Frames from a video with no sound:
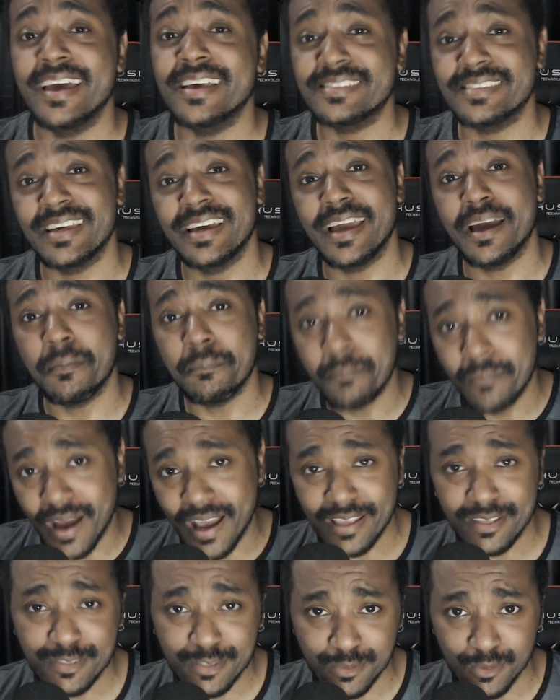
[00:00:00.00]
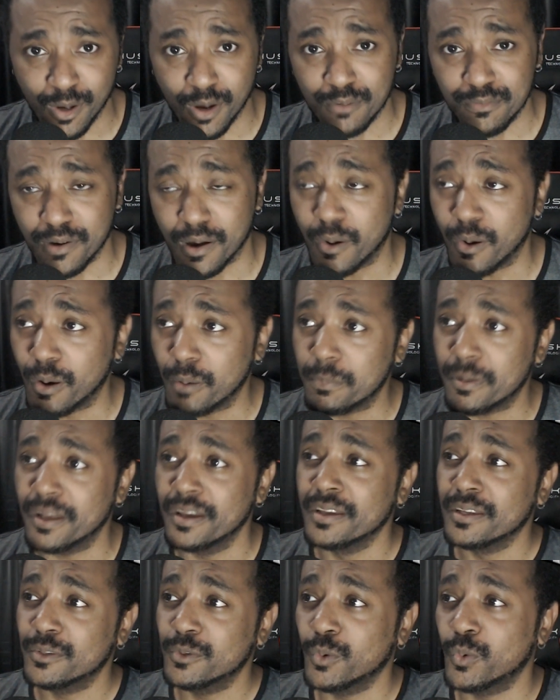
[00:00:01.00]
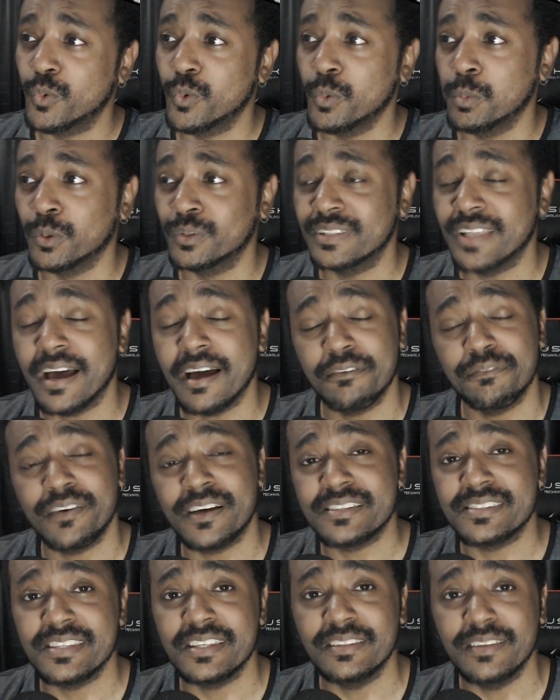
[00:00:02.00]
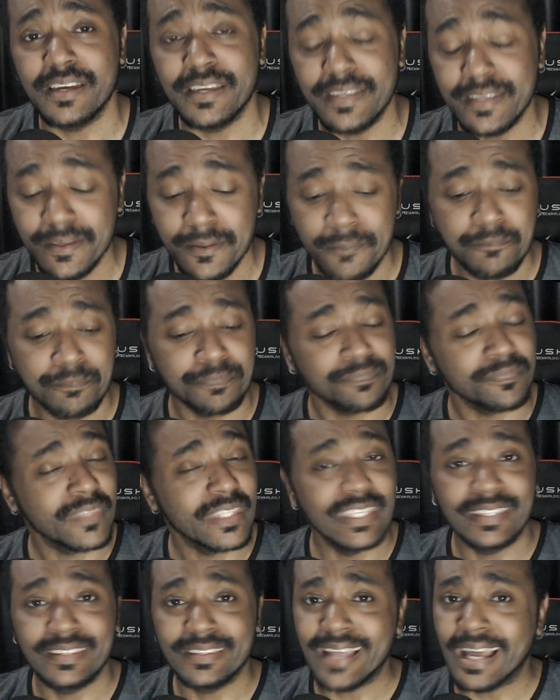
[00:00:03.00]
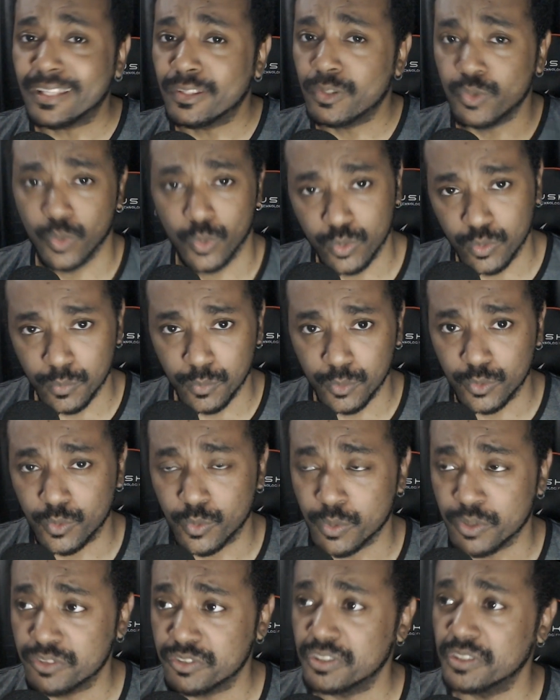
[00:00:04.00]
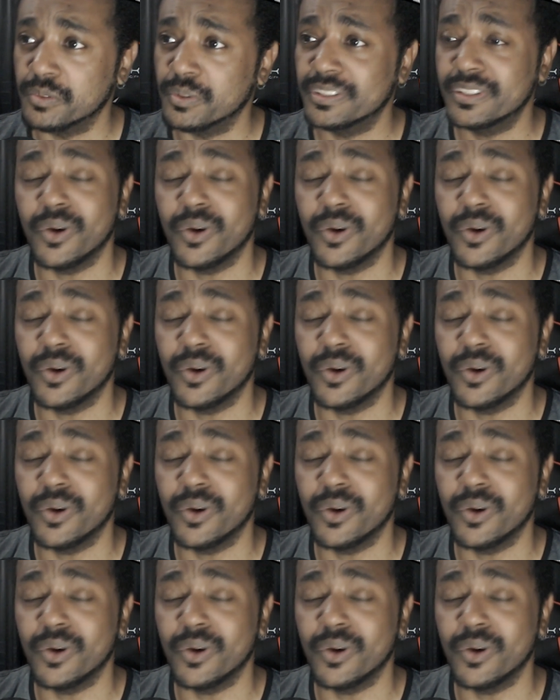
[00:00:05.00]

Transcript: essa é a mais nova obra que o Cubo tá fazendo aí e tá todo mundo curtindo.